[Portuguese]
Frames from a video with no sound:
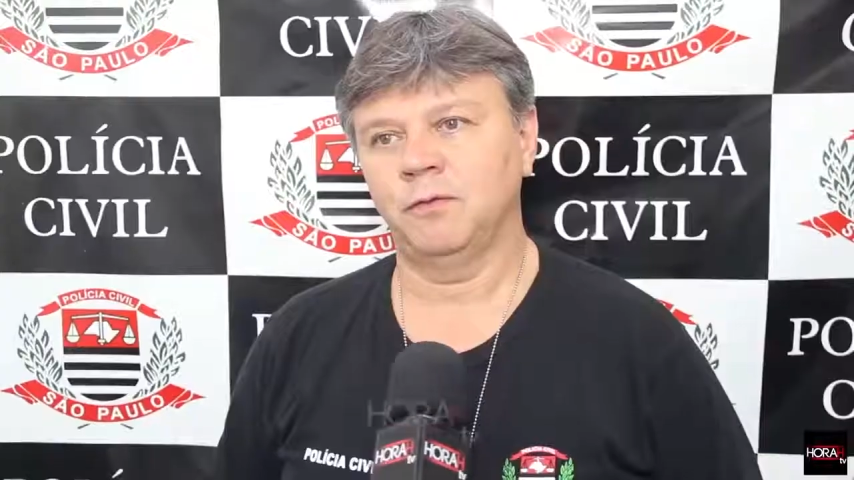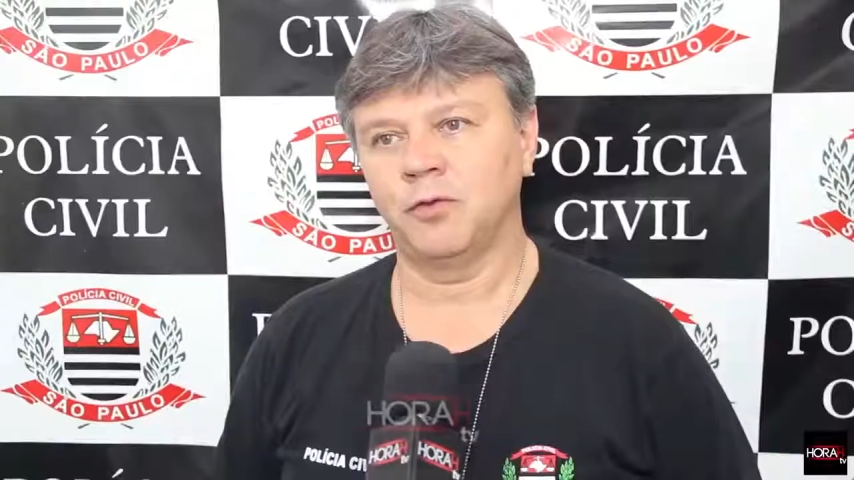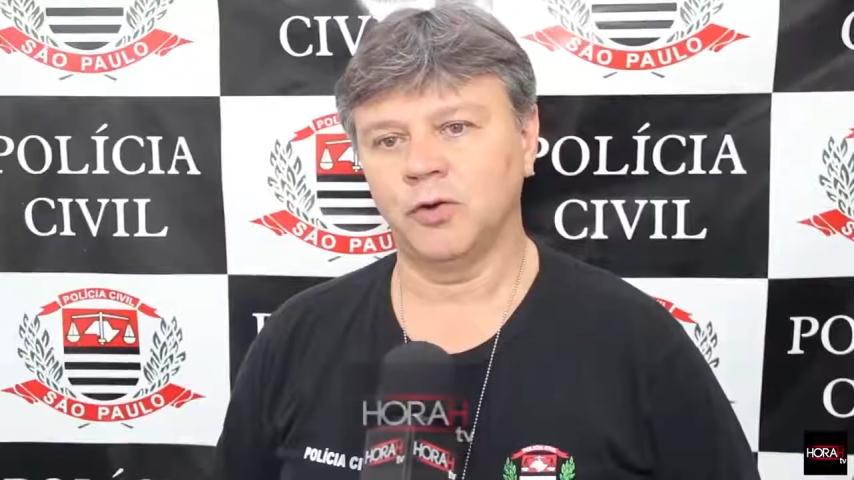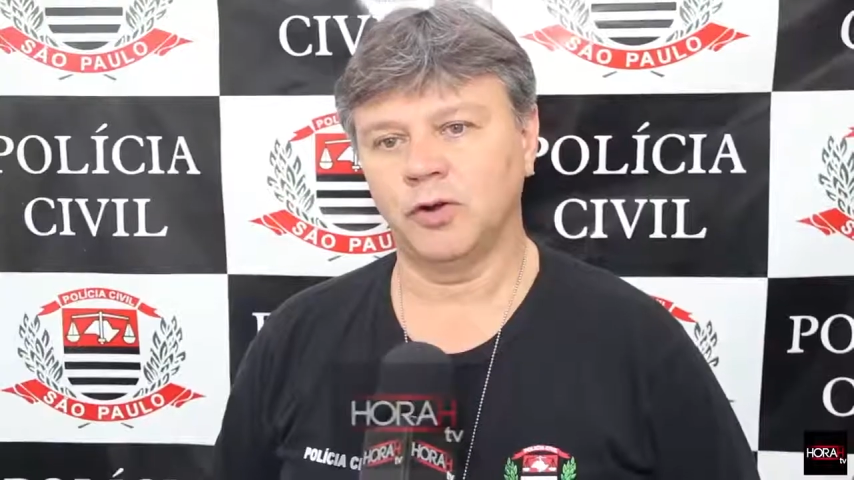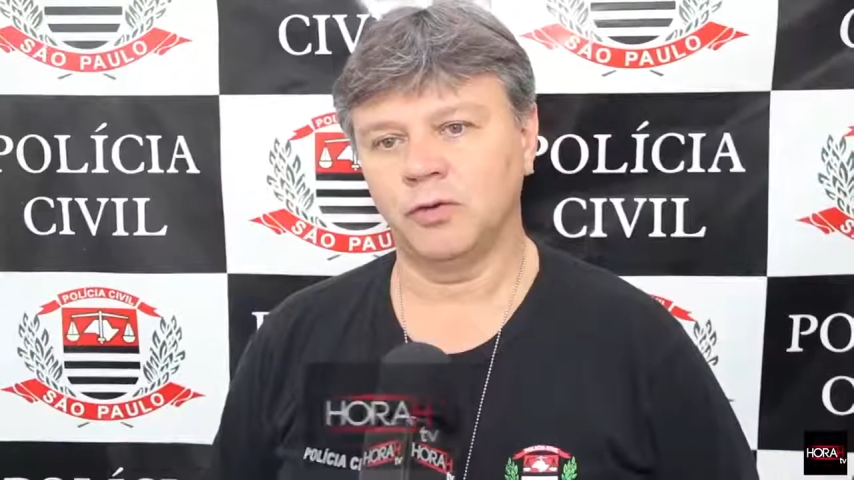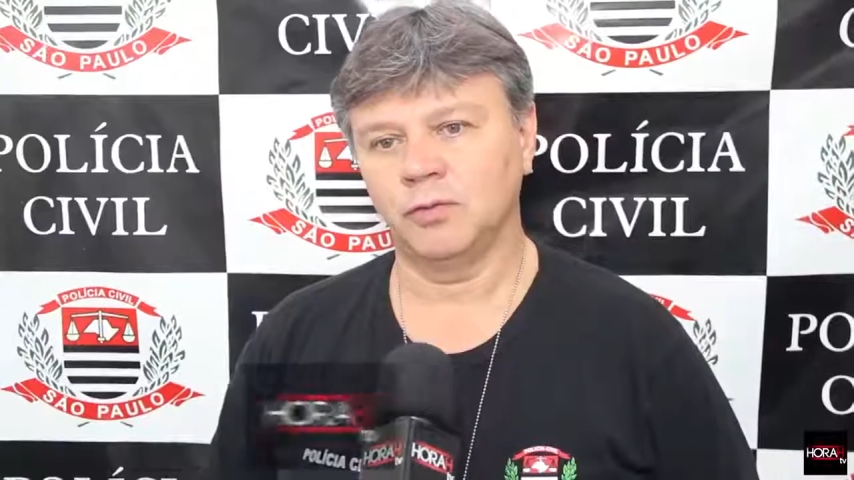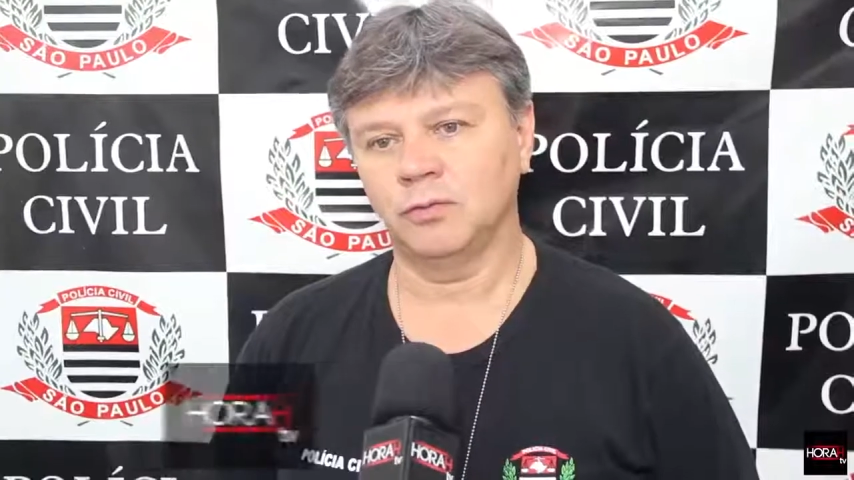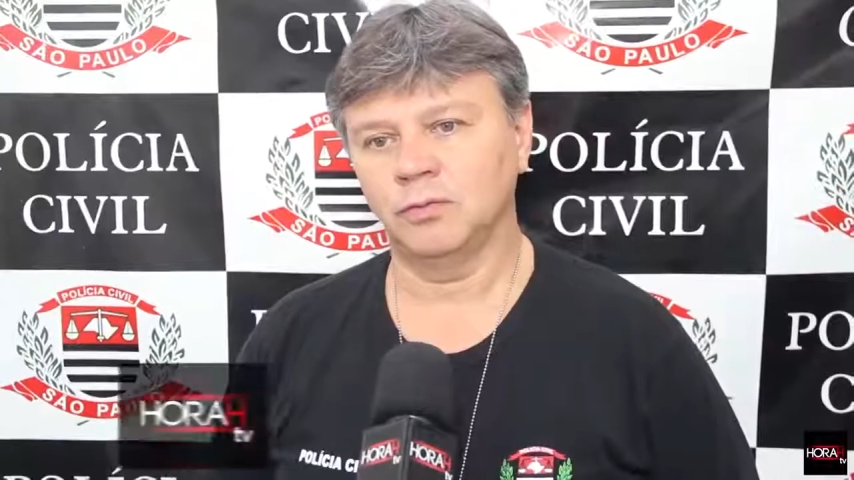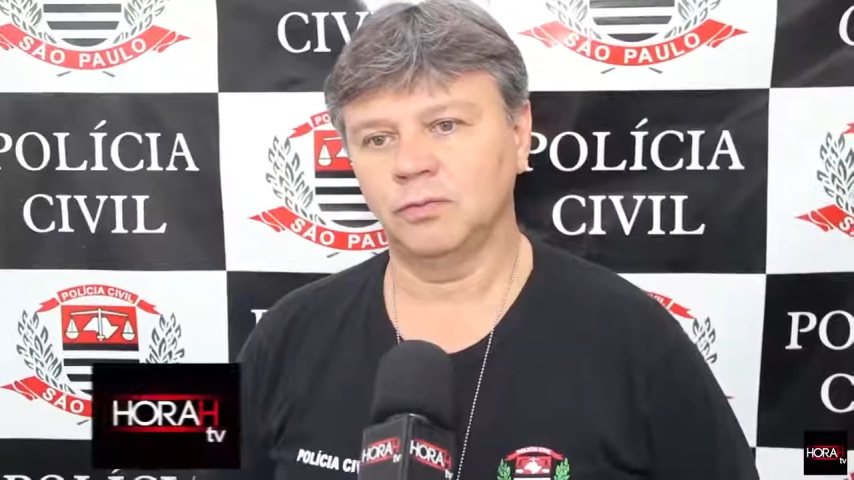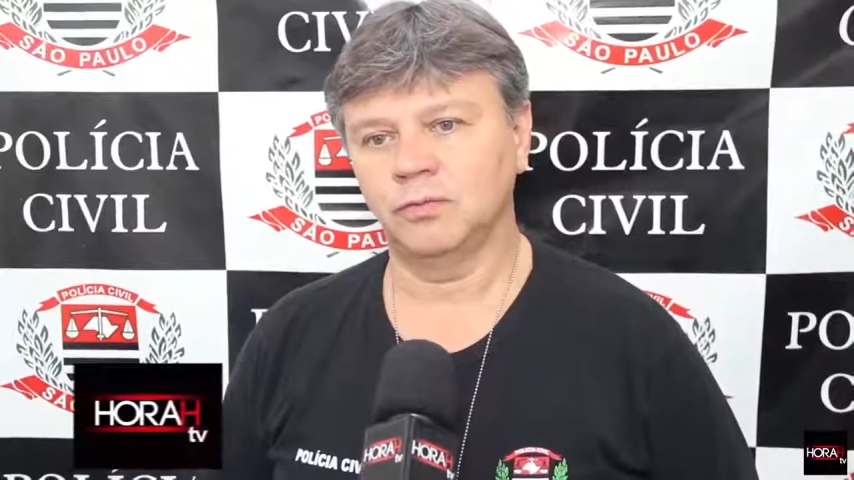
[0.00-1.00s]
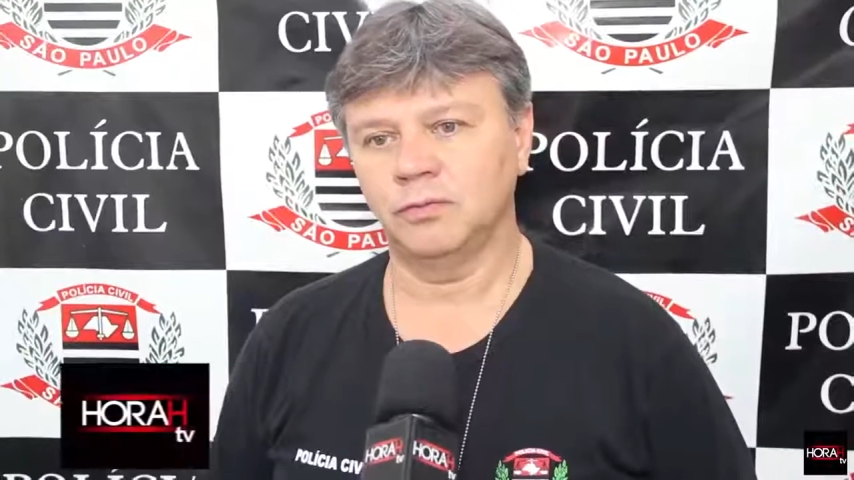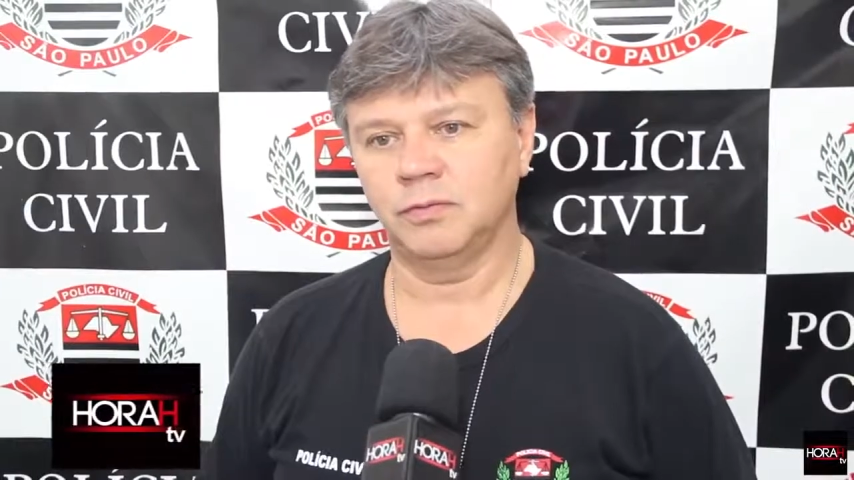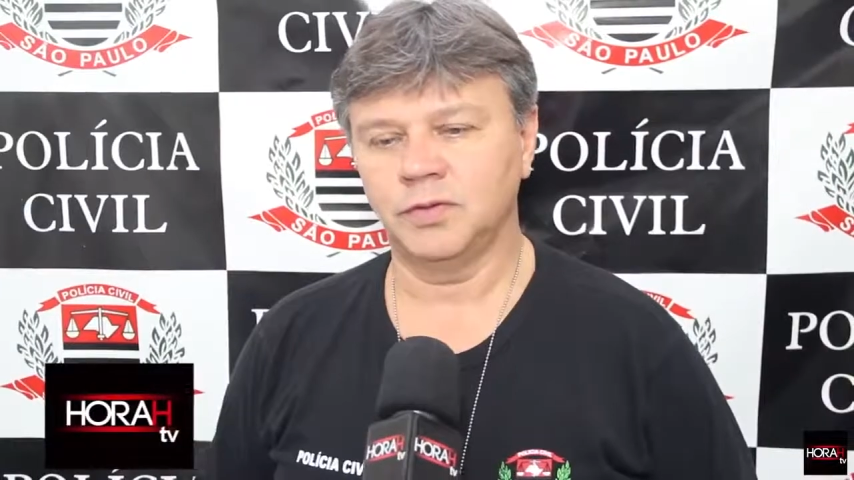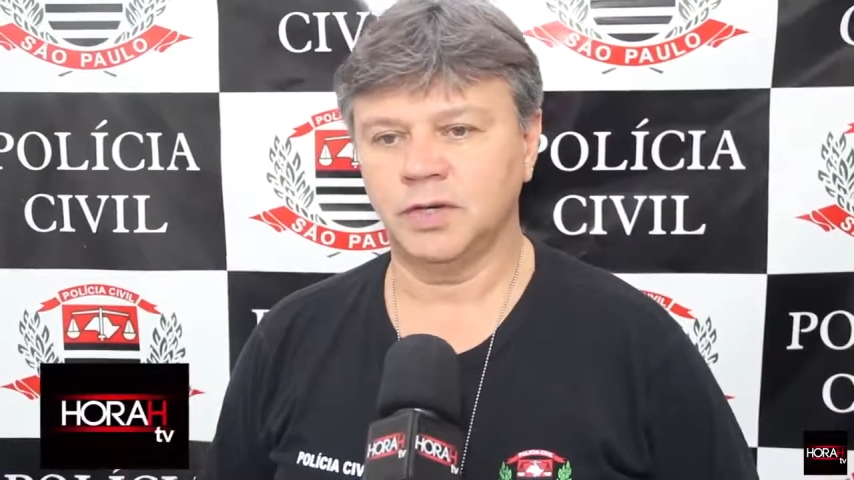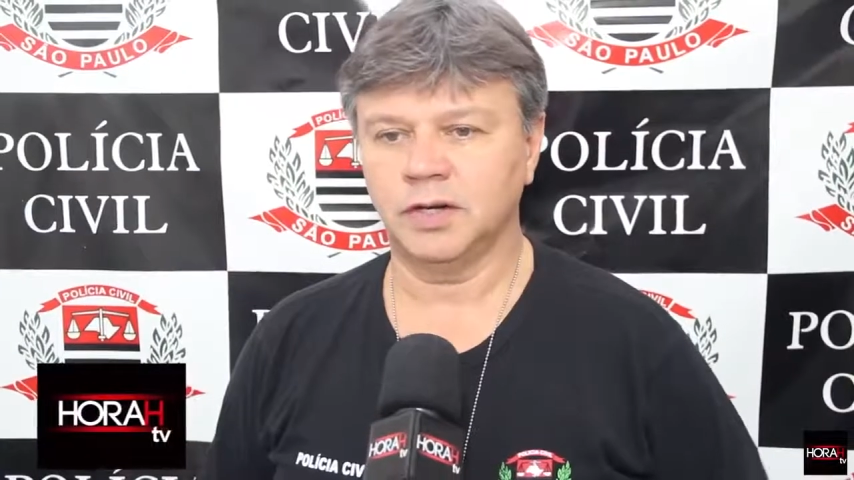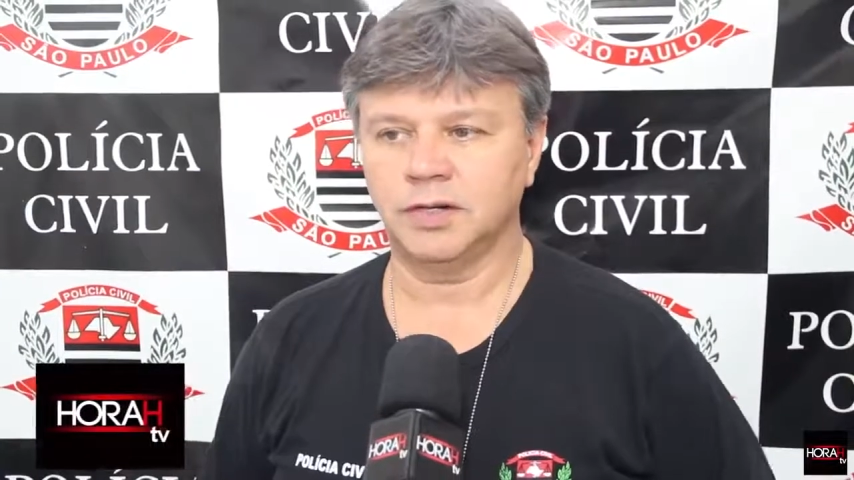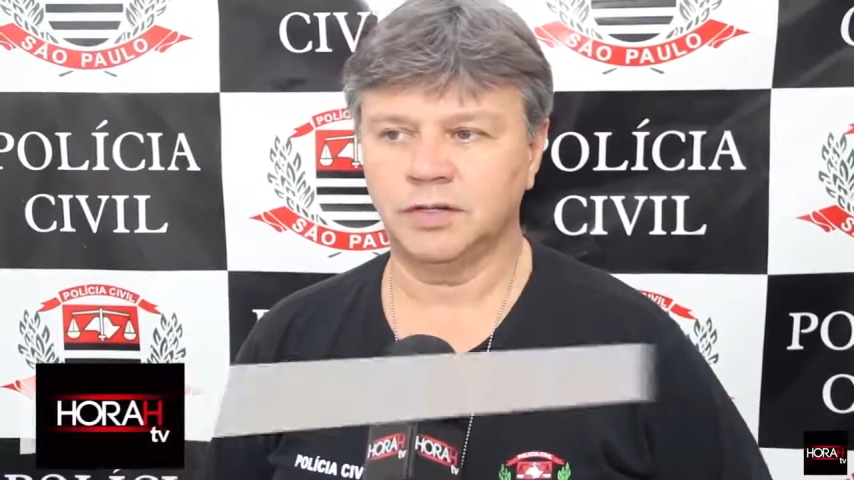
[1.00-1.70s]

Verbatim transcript: Foram cerca